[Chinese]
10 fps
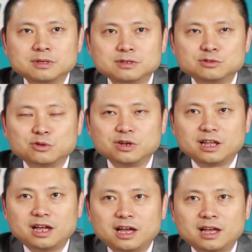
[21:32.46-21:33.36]
所谓的
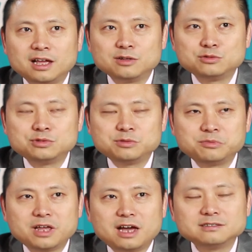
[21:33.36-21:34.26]
啊居心不
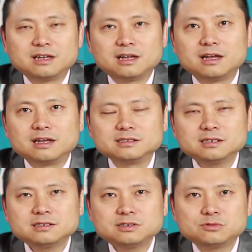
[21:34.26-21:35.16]
良的啊。其实
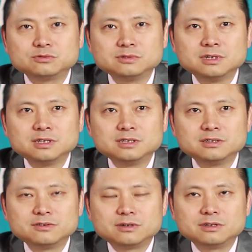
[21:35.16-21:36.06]
这种
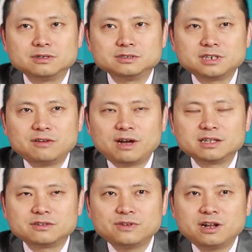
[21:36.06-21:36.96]
呃想法
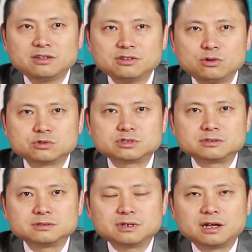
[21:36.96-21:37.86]
呢，非常的幼稚
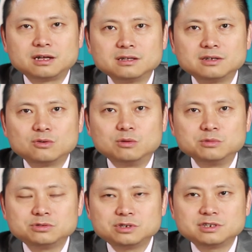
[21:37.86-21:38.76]
啊。我们的
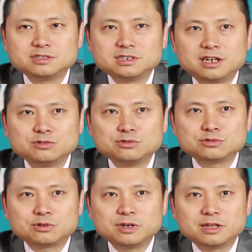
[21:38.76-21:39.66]
学者经常去
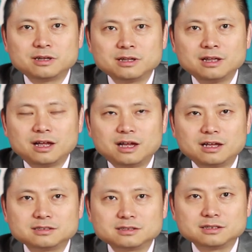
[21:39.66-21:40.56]
所谓的啊，
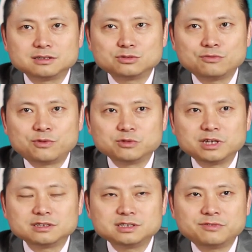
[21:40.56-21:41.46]
去否
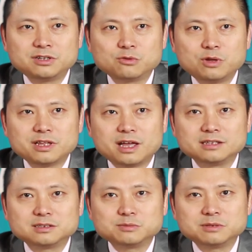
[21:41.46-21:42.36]
定西方的观点，
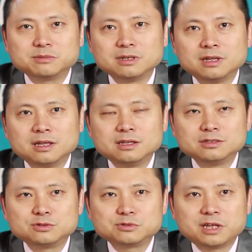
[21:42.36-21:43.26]
怎么怎么
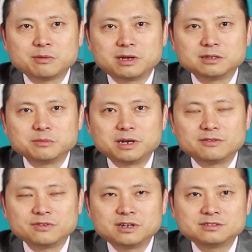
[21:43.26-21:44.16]
就代表怎么样
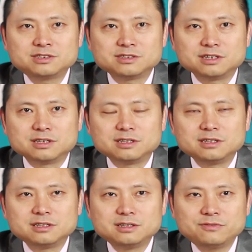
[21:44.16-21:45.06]
非常正义？你
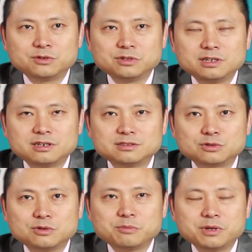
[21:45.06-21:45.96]
你否定了所
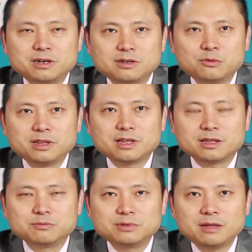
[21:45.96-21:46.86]
谓别人的观点，你
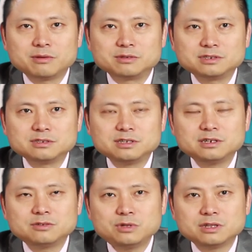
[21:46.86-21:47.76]
不代表正一
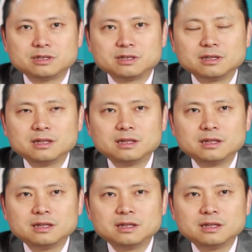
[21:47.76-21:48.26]
个问题。